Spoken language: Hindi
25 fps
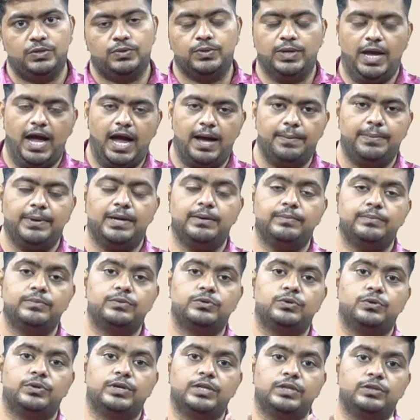तो यहाँ पे हम
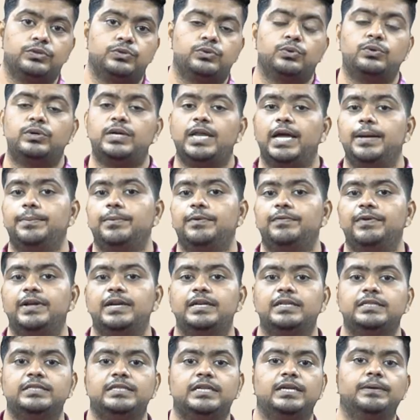टोटल दो टाइप ऑफ
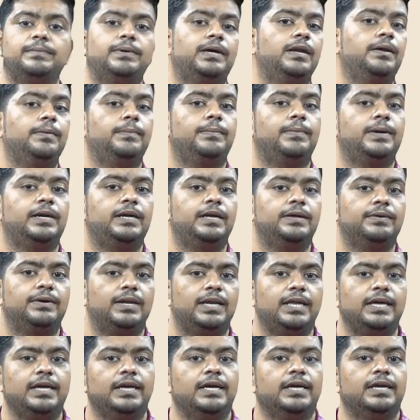एनर्जी के बारे में पढ़ने
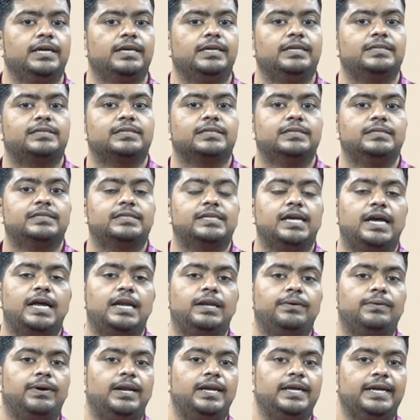वाले कि सन से
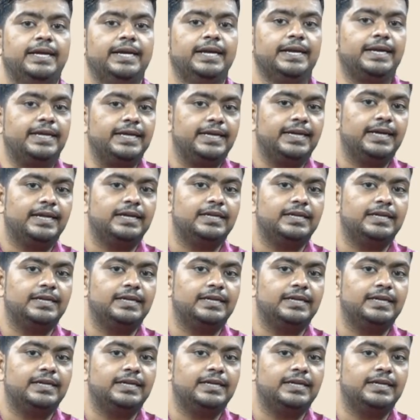आने वाली हीटिंग